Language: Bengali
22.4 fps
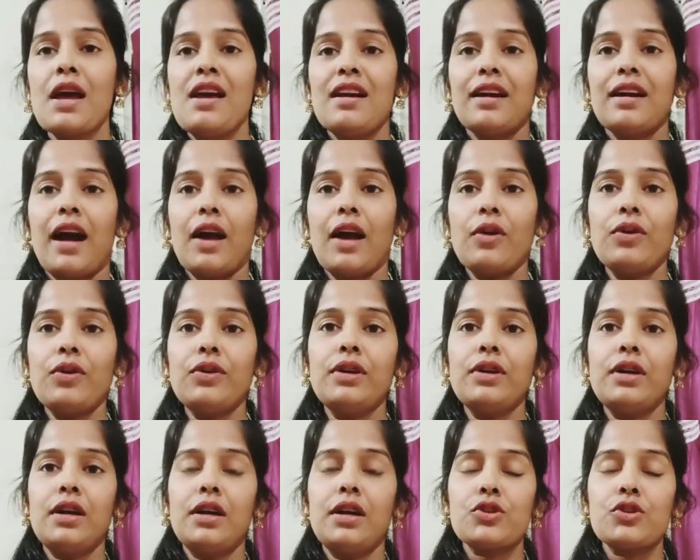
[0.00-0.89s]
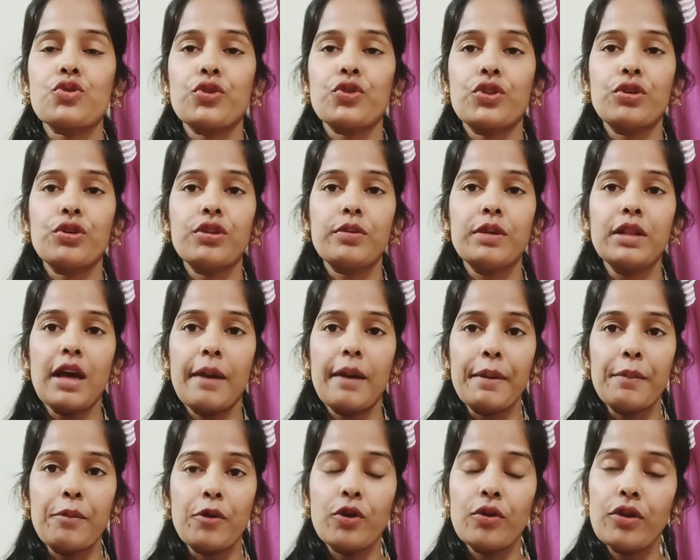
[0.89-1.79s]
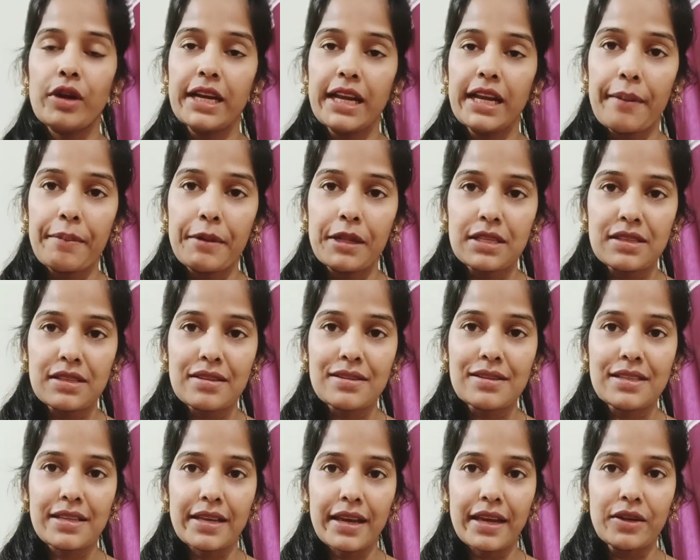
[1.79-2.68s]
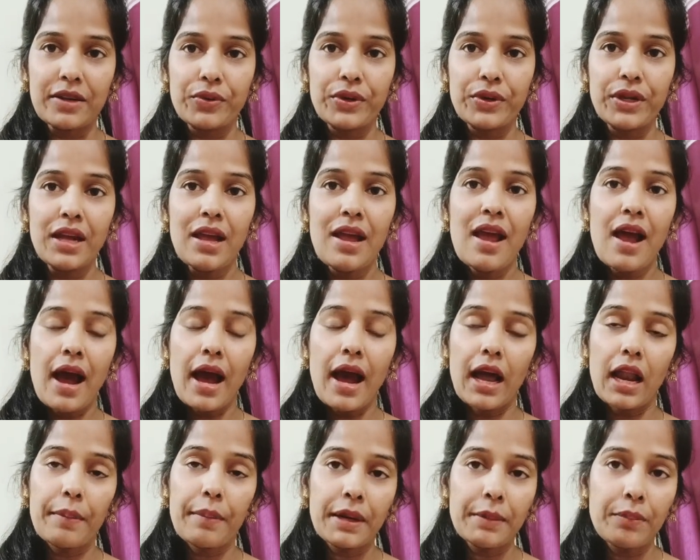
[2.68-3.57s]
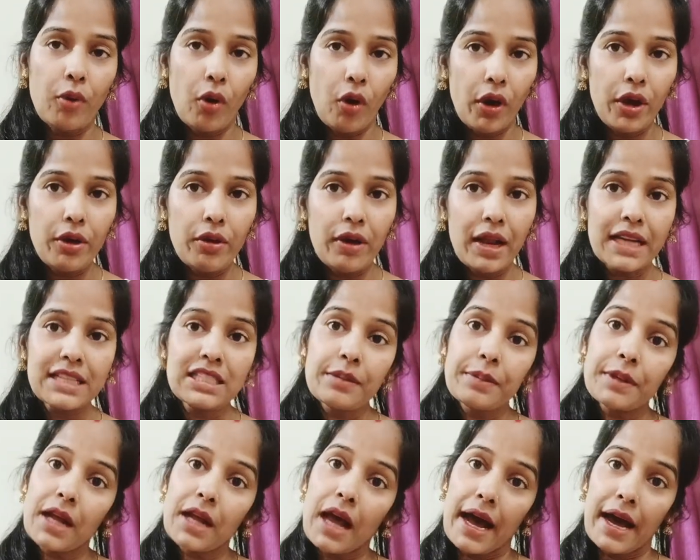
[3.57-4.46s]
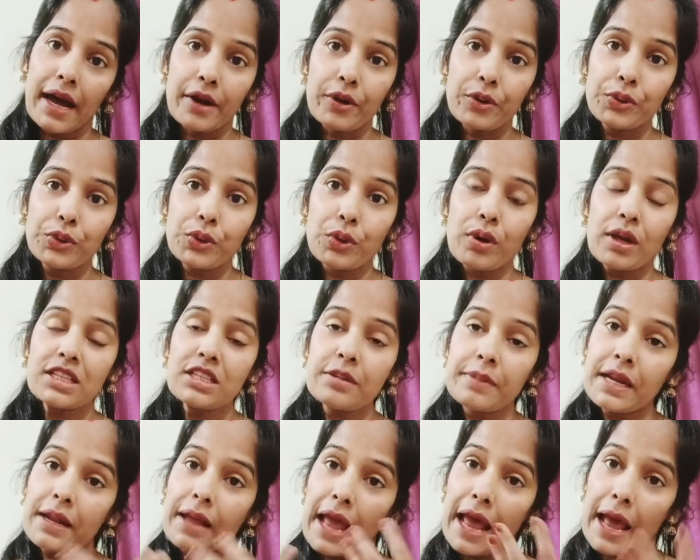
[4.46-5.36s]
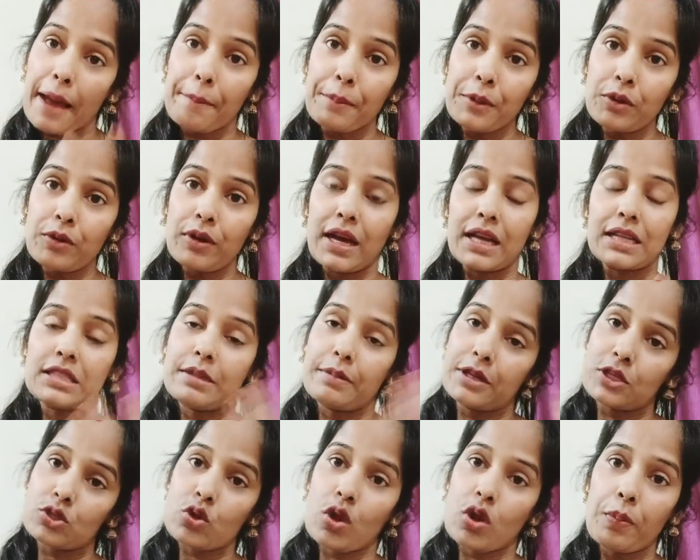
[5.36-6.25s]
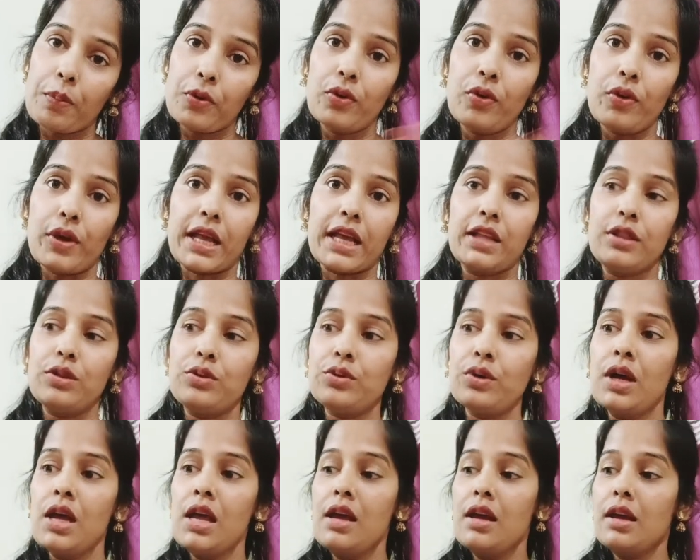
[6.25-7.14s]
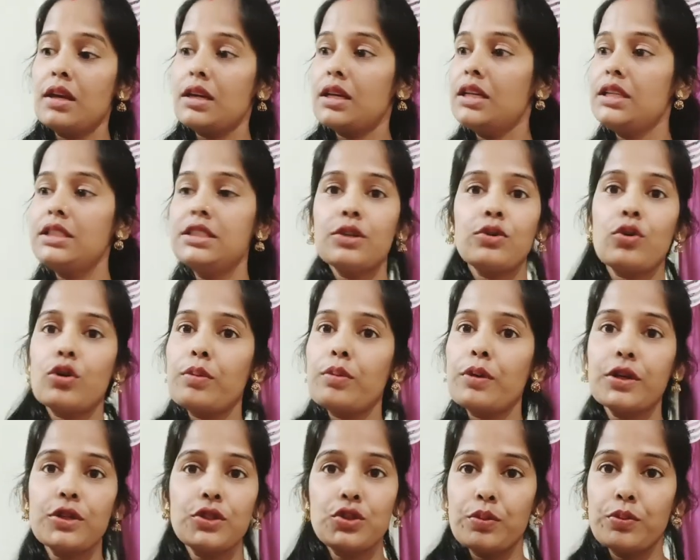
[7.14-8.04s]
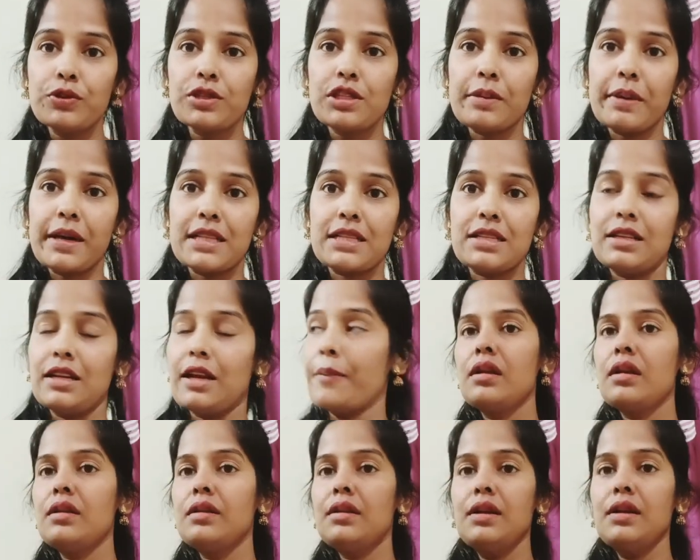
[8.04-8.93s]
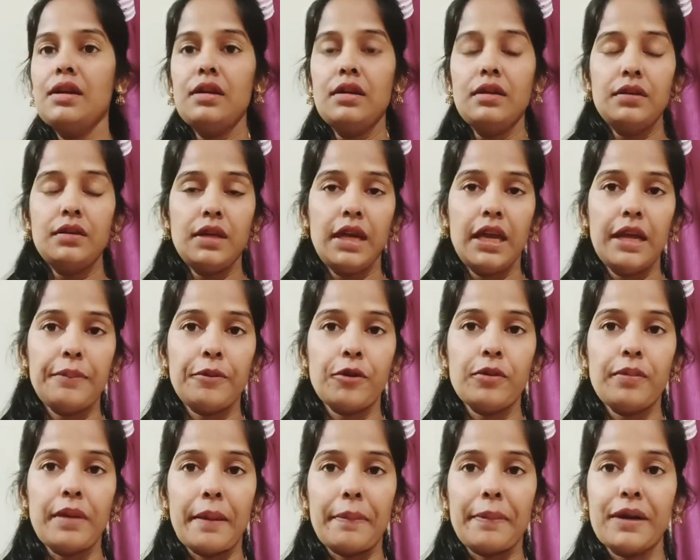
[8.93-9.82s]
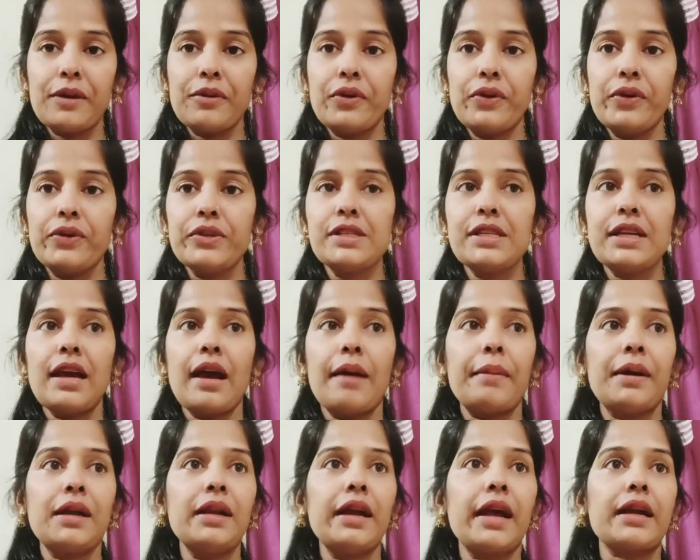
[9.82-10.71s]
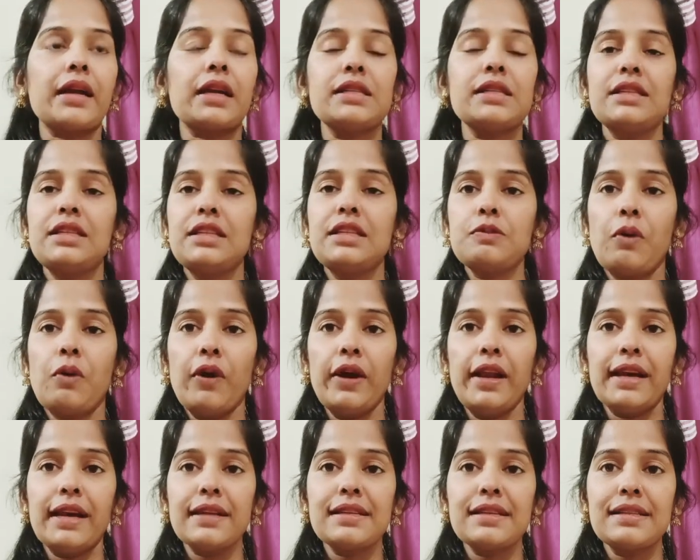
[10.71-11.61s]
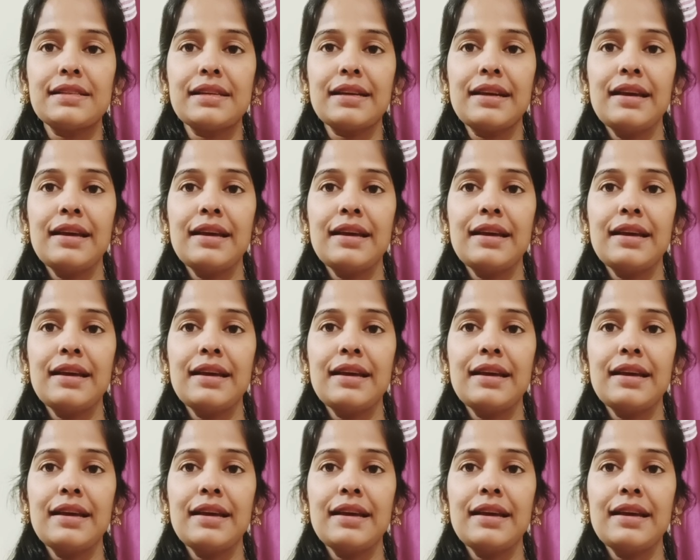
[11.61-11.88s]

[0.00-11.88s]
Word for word: কারণ সত্যি কথা বলতে আমার মনে হলো এটা আপনাদের সাথে শেয়ার করি আর আমার ভয়ও লাগছে মানে আনন্দও লাগছে মানে হ্যাপিও লাগছে মানে সবগুলোই কিন্তু কী যে করবো কিছু বুঝতে পারছি না এরপর ব্যাপার হলো যে আমার একটা জিনিস ভয় লাগছে যে